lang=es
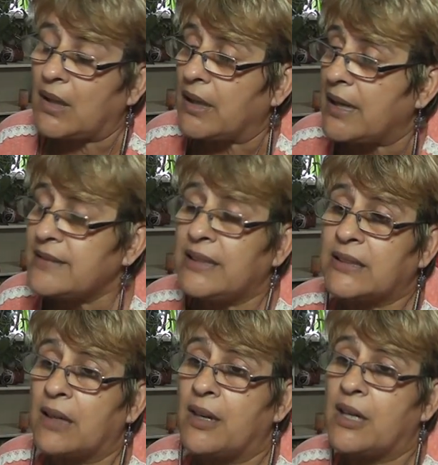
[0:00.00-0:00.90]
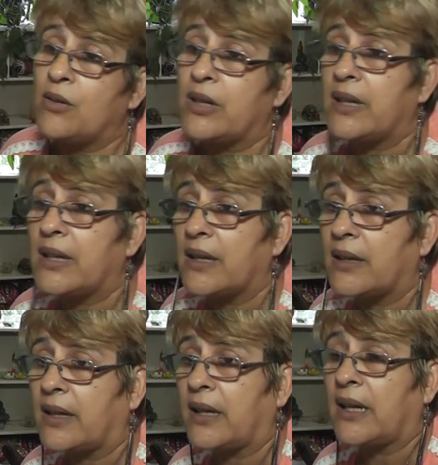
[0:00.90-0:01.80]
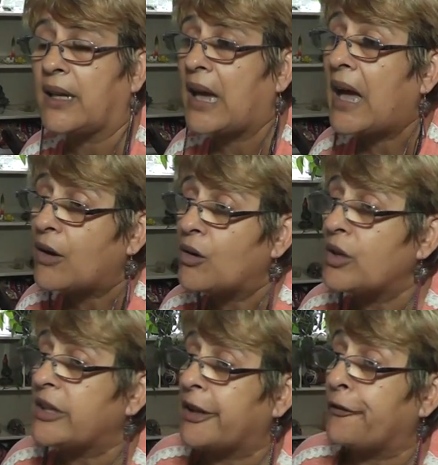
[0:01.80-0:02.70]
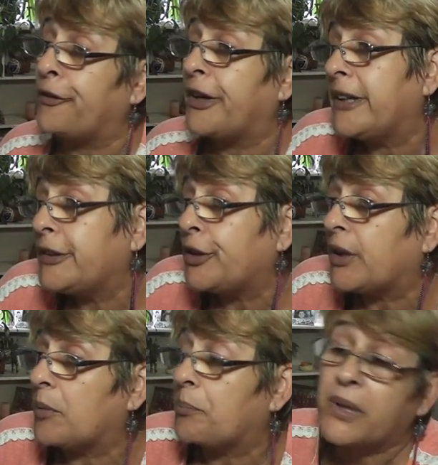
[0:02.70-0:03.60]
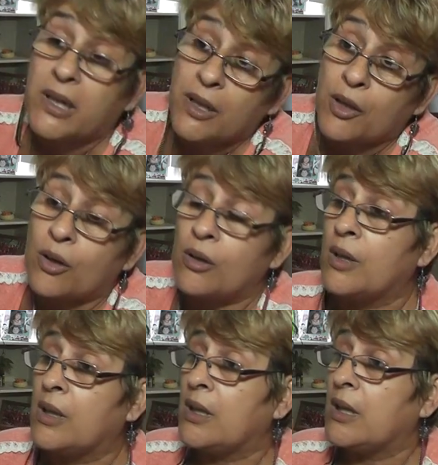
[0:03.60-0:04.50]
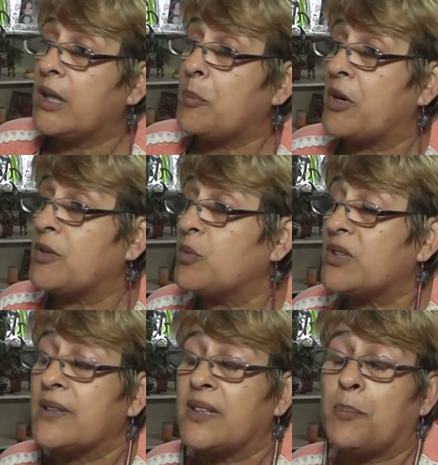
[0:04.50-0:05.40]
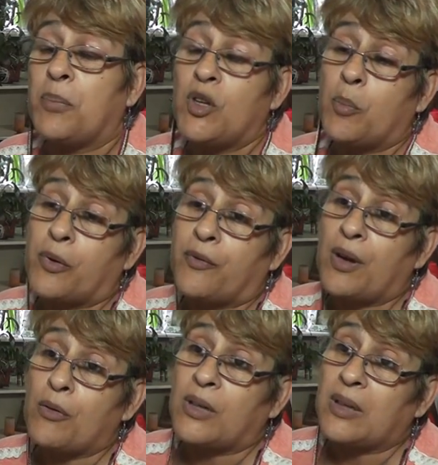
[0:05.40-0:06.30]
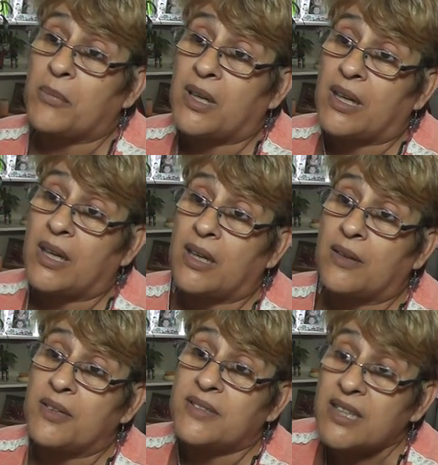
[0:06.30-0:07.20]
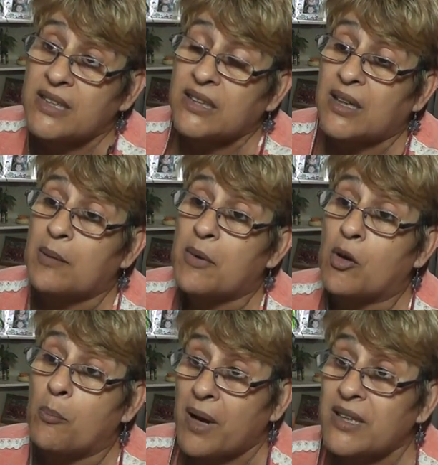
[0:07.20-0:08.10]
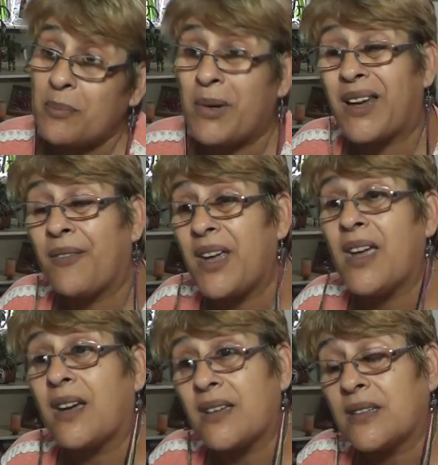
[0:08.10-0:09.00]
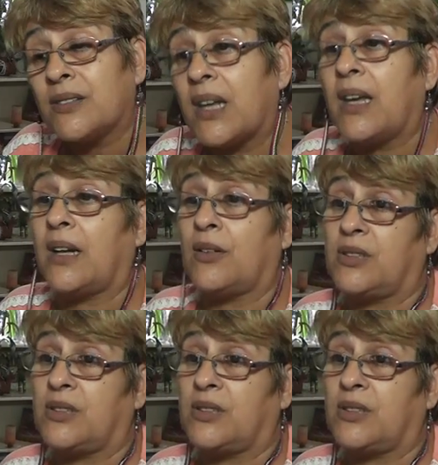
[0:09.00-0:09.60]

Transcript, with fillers: Es el trabajo que, que, hago y que enfrento y que pido. Y por eso muchas veces les pido, por favor, que me visiten, que me acompañen para que vean que se entregan, ¿no